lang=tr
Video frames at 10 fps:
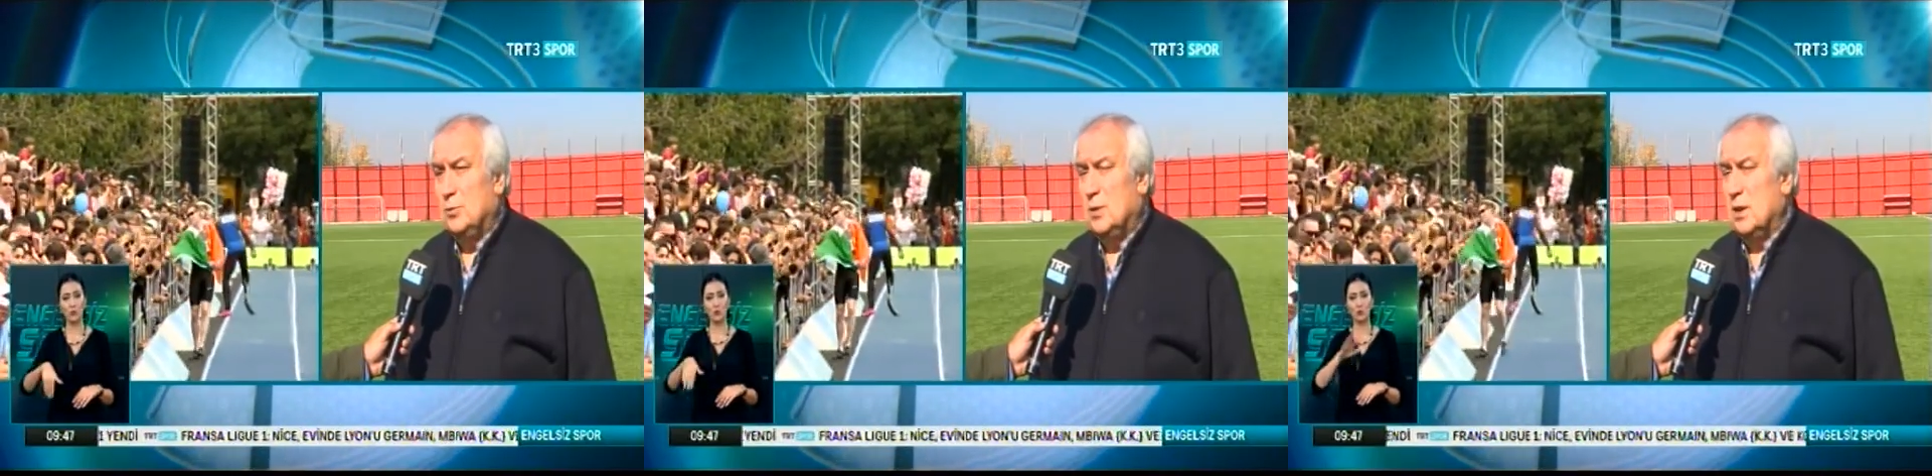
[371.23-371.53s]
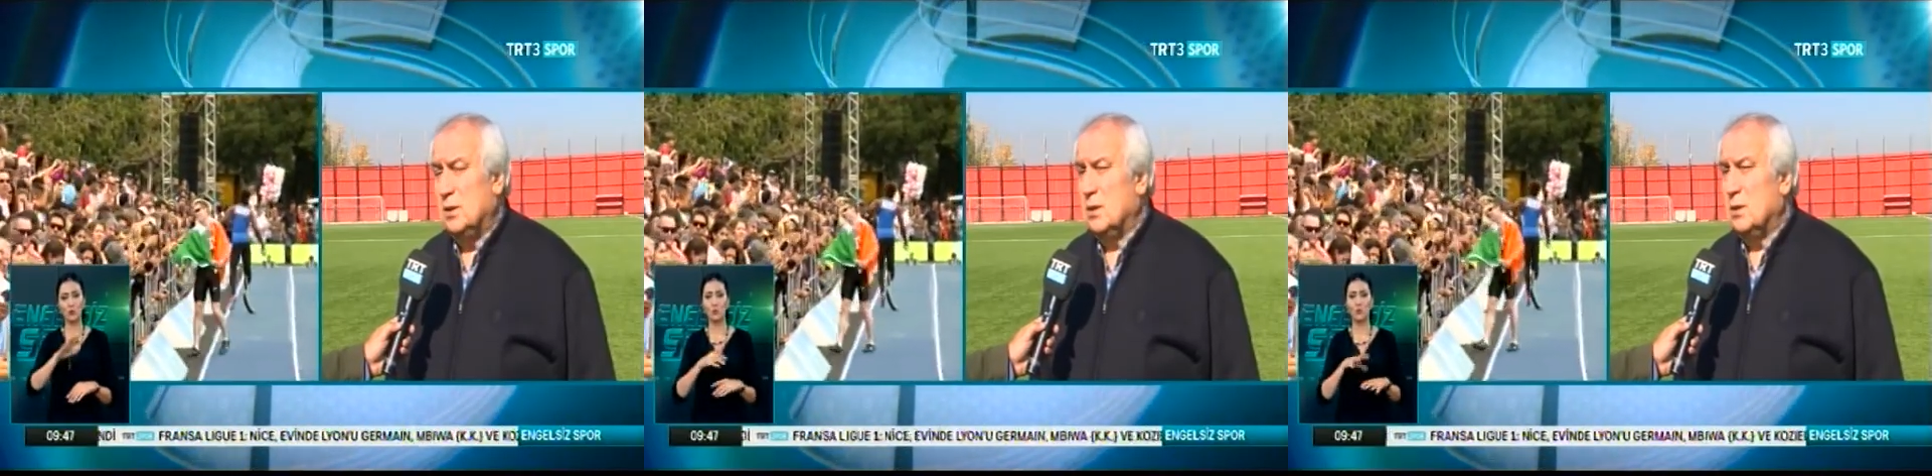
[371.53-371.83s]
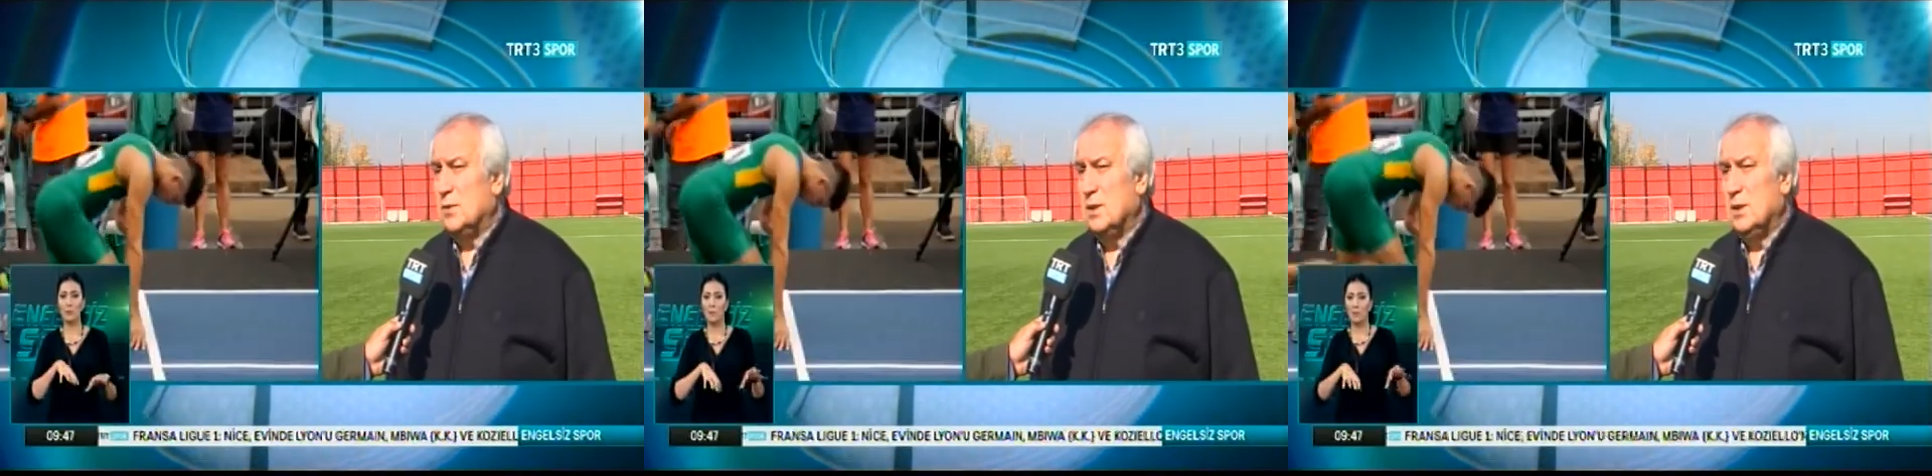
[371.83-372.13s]

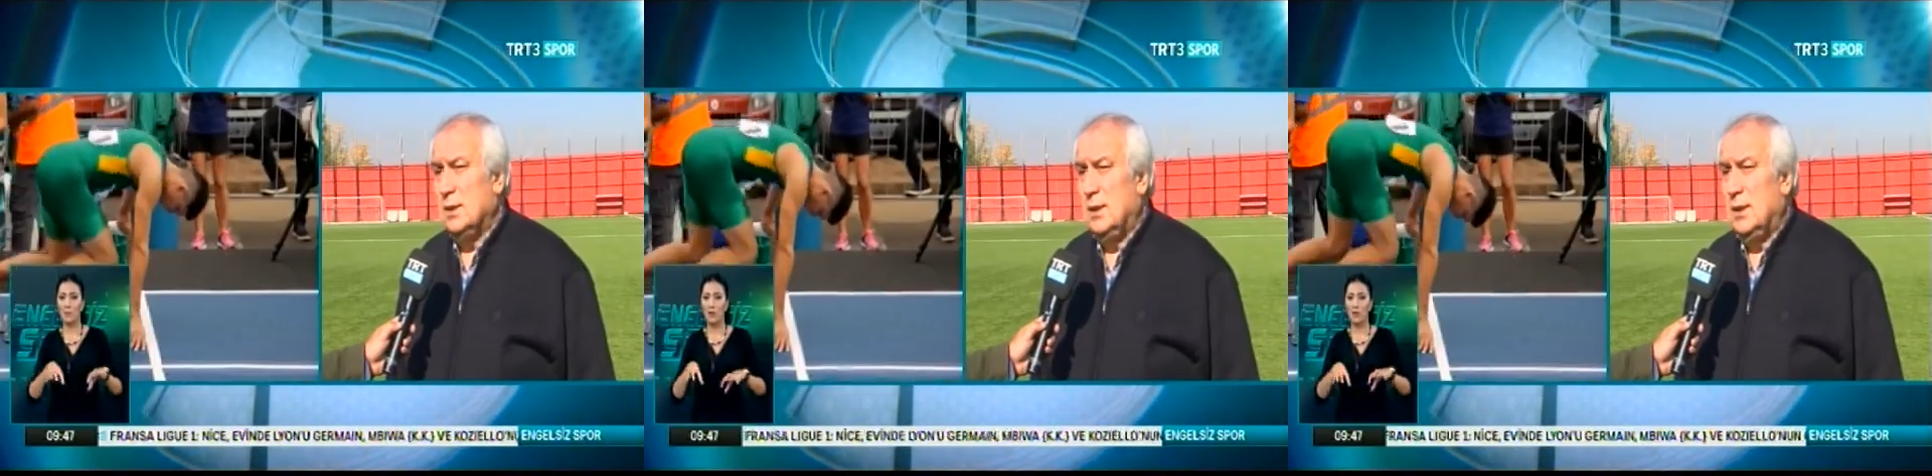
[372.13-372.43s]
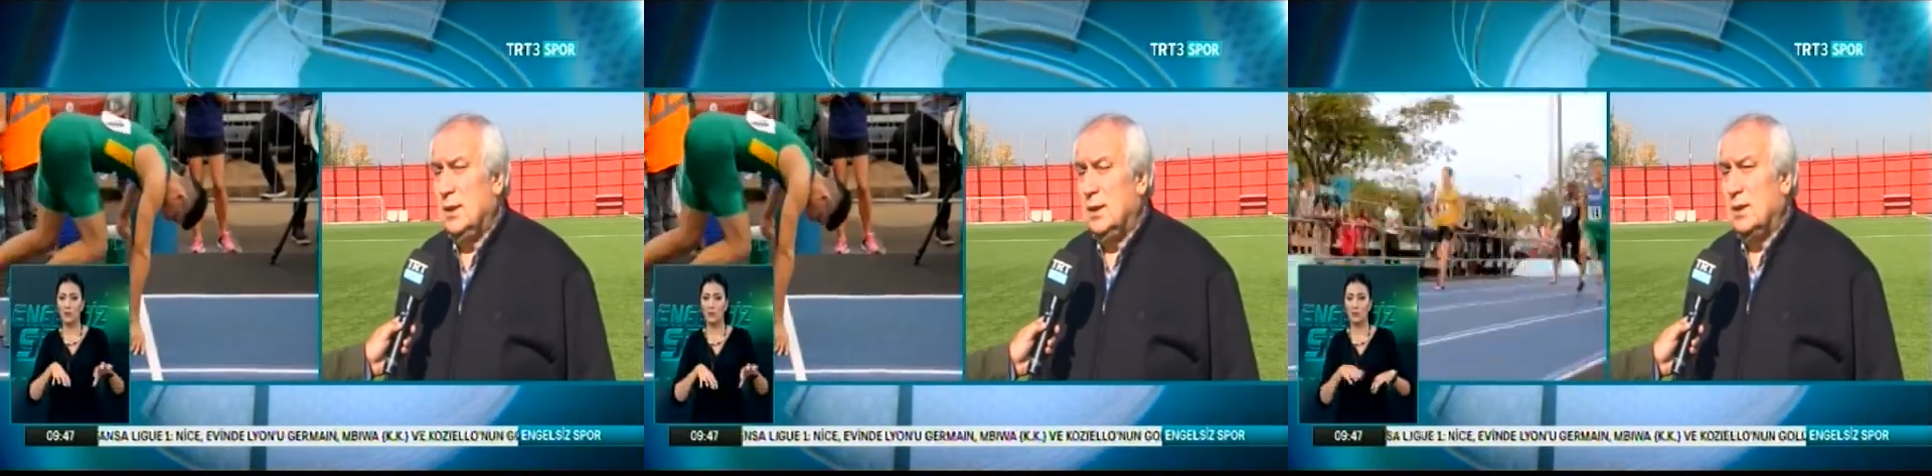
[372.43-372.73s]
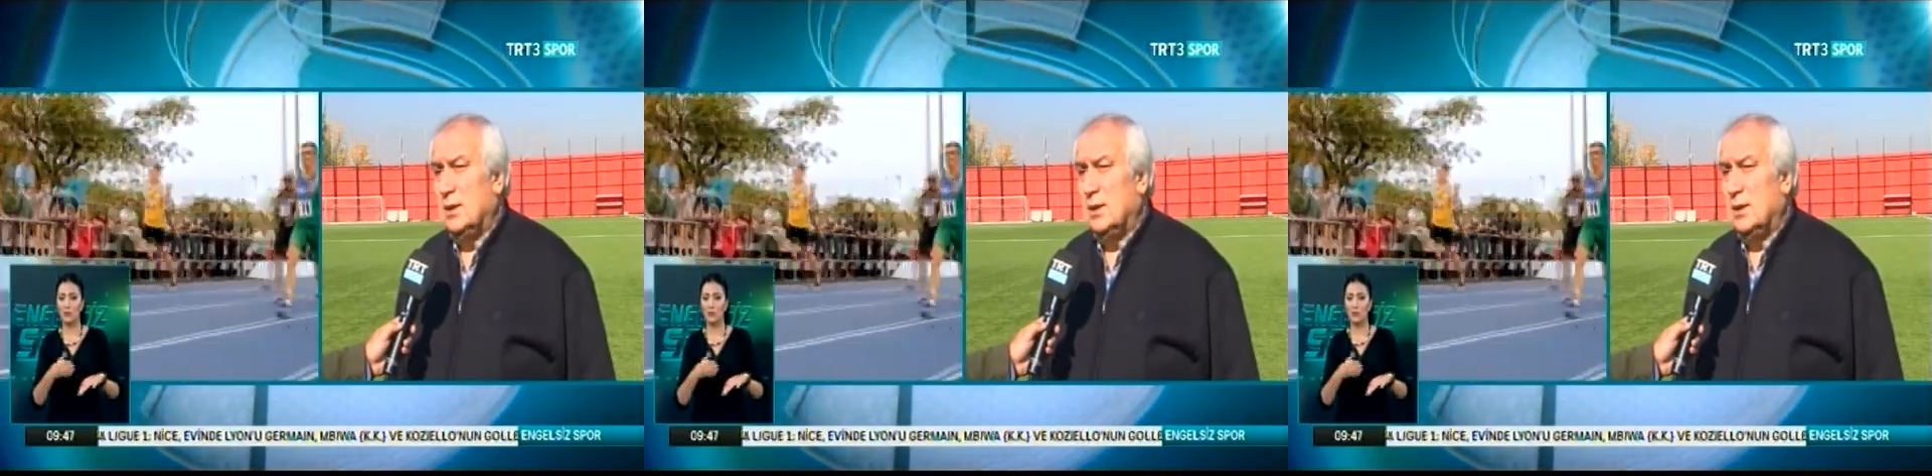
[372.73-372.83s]
branşlarımızın e,